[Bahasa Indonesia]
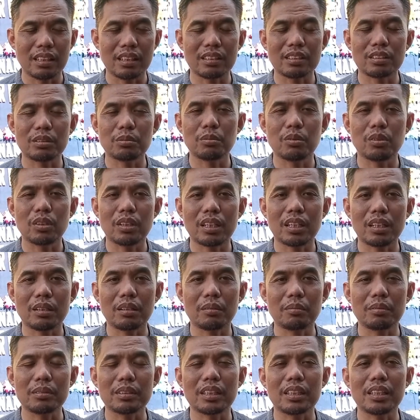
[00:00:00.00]
dan
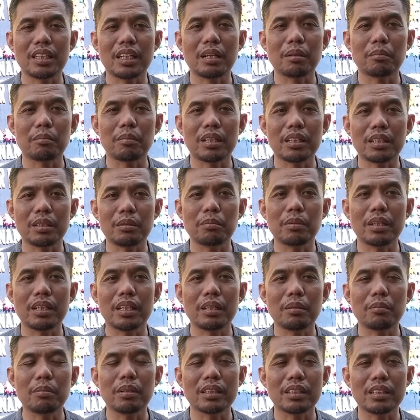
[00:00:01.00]
semoga menjadi amal
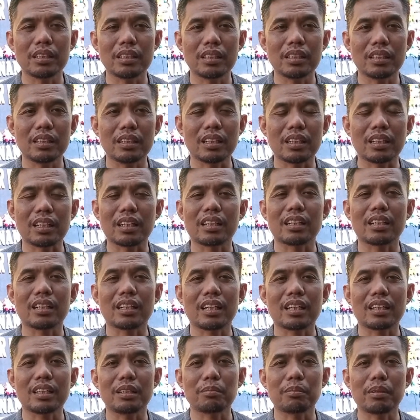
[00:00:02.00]
ibadah bagi
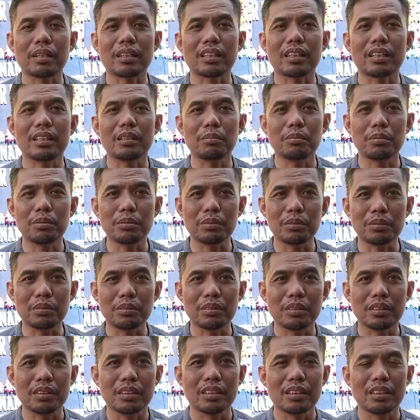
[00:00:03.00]
rekan-rekan di Partai Ibu.
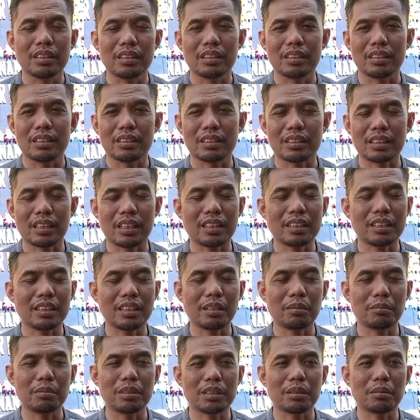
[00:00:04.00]
Saya
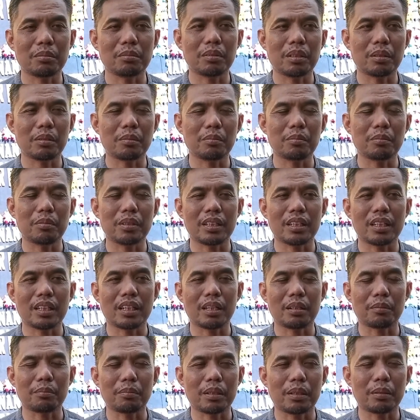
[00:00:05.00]
tidak bisa memberikan
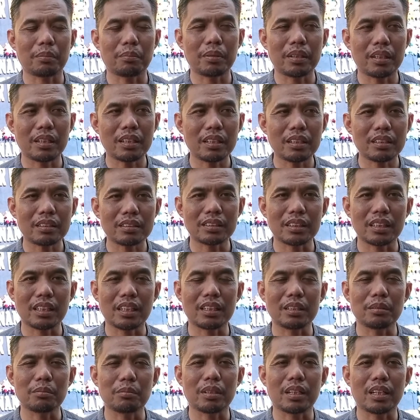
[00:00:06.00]
apa-apa, saya
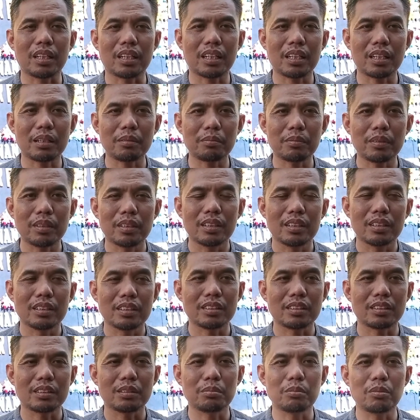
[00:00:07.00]
hanya berharap
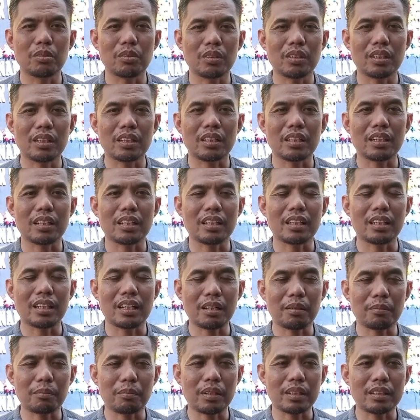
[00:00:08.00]
semoga
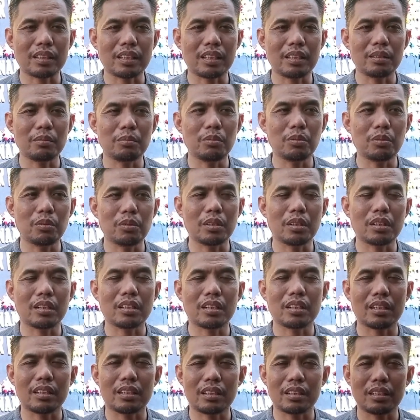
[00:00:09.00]
kelak Partai Ibu
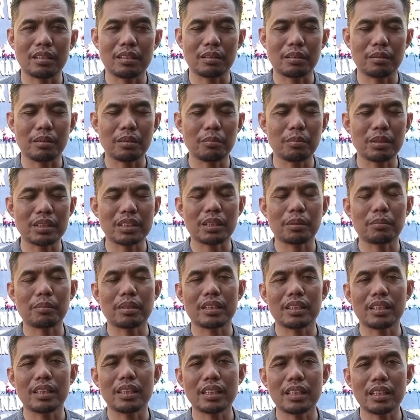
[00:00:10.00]
ke, ke,
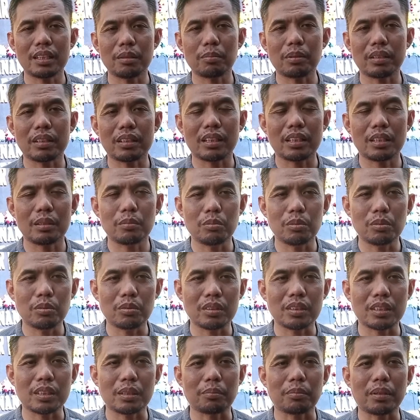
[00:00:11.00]
kebersamaan kita di Partai Ibu
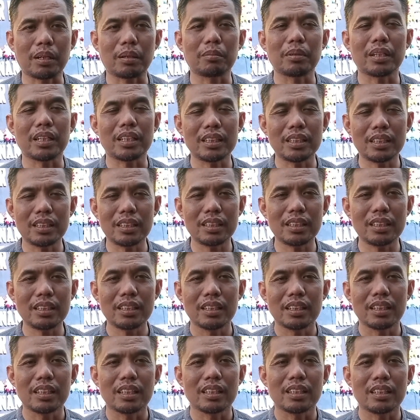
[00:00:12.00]
tetap abadi
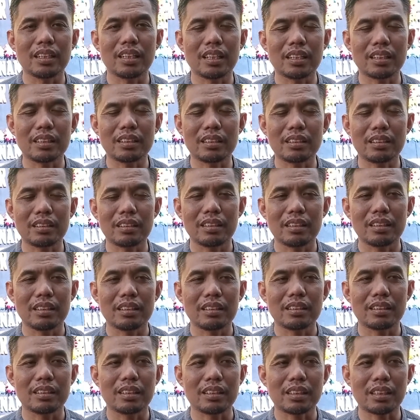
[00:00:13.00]
dan
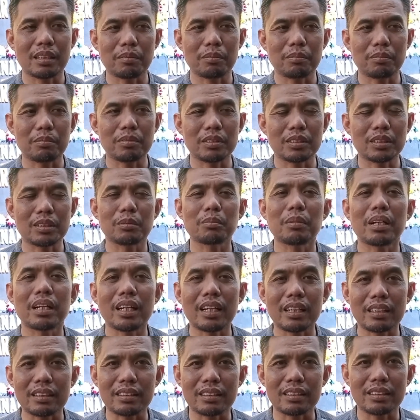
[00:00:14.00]
tetap
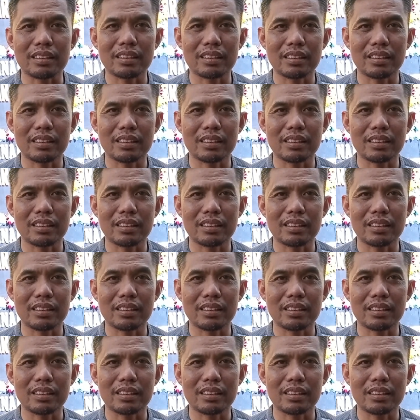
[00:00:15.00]
semangat.